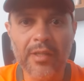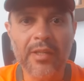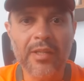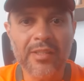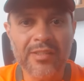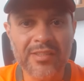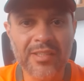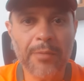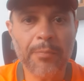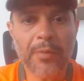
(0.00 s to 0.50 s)

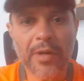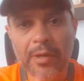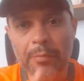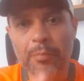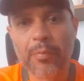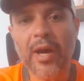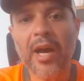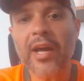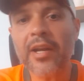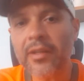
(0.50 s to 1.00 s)
se
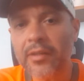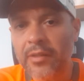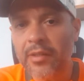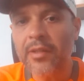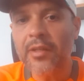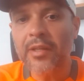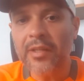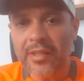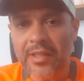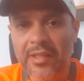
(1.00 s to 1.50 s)
prepara
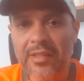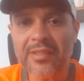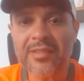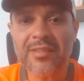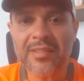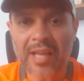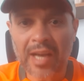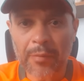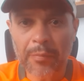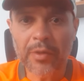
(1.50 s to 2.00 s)
que
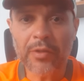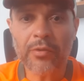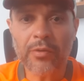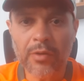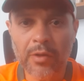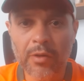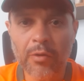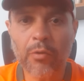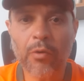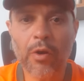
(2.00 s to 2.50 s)

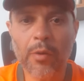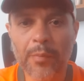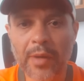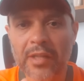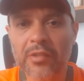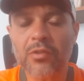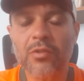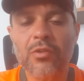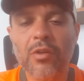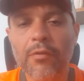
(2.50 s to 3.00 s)
sábado
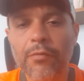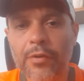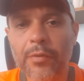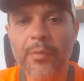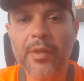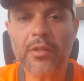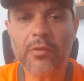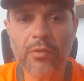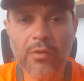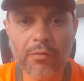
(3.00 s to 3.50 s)
começa o
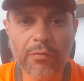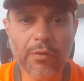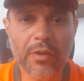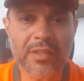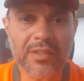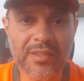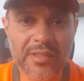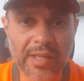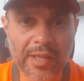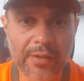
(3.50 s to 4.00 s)
sofrimento de
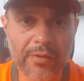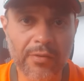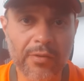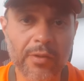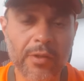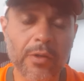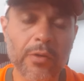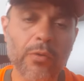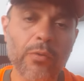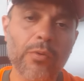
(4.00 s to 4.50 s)
vocês.
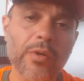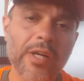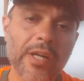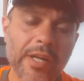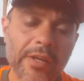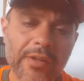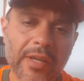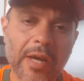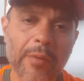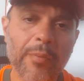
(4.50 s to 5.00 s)
Um
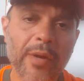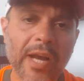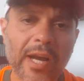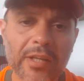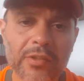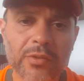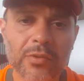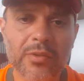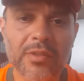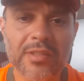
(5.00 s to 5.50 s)
grande
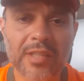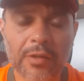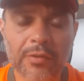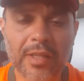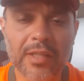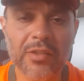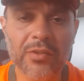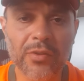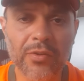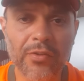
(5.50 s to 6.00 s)
abraço,
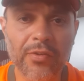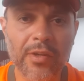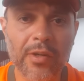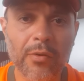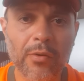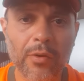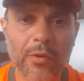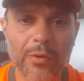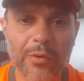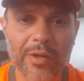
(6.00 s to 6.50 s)
saudações
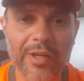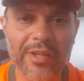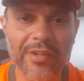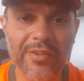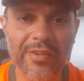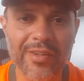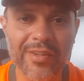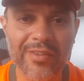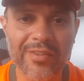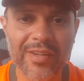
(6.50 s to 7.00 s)

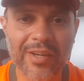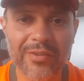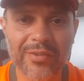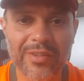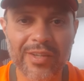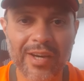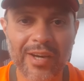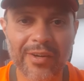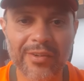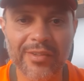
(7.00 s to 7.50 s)
tricolores. Tchau,
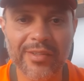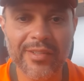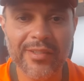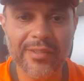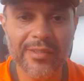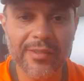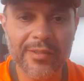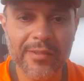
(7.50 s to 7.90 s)
tchau.